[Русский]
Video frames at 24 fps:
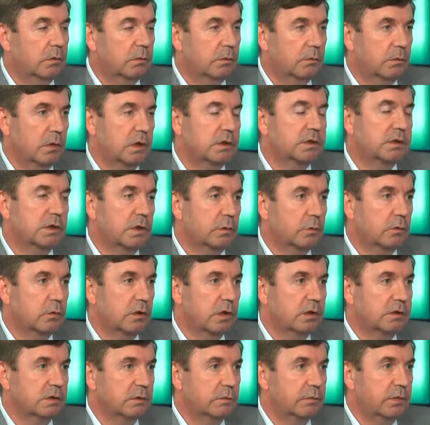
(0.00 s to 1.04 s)
майским
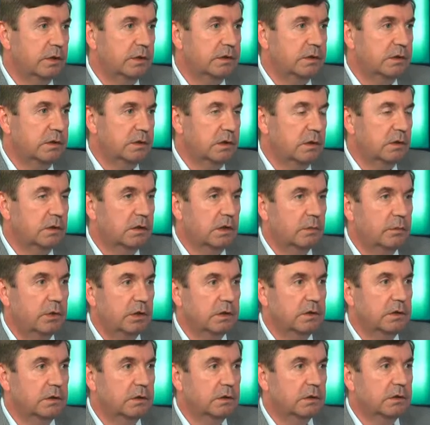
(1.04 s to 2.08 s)
указом президента
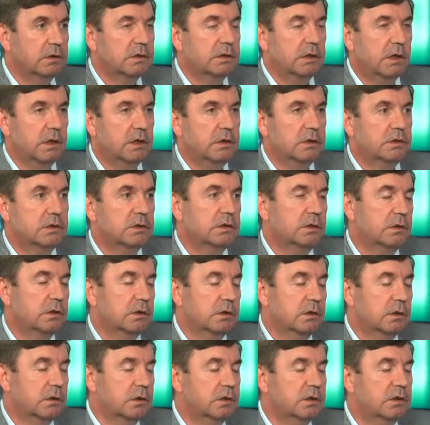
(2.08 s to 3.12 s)
определены
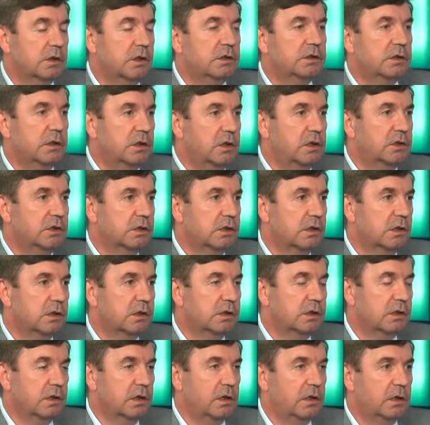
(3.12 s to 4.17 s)
стратегические
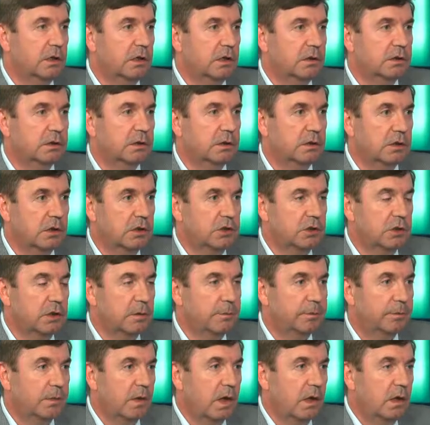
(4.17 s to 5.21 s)
цели и
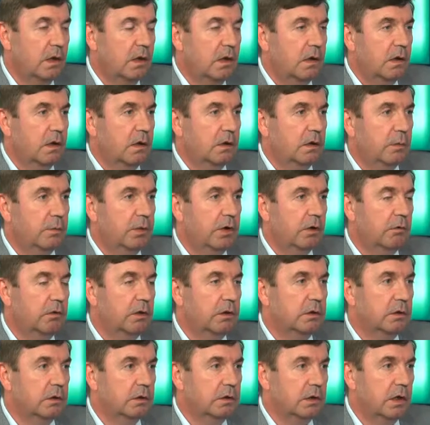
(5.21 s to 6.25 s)
задачи
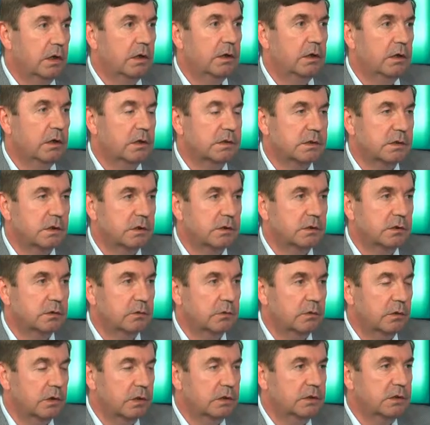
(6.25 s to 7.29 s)
направлены на
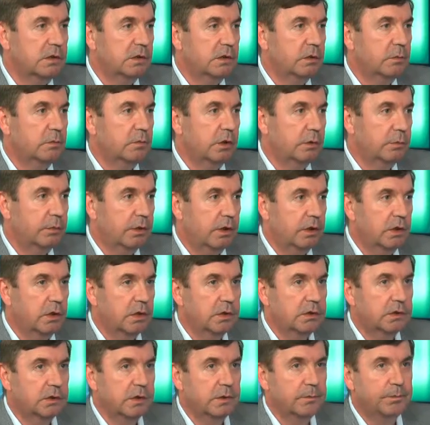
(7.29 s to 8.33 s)
реализацию этих
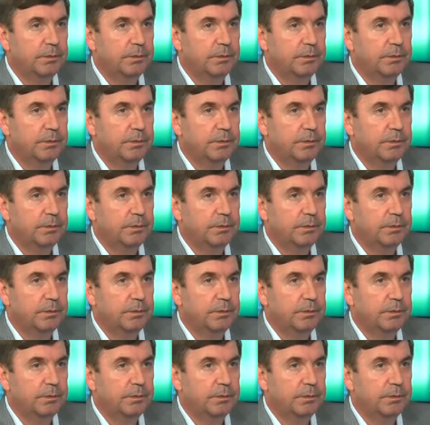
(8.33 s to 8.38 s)
мероприятий.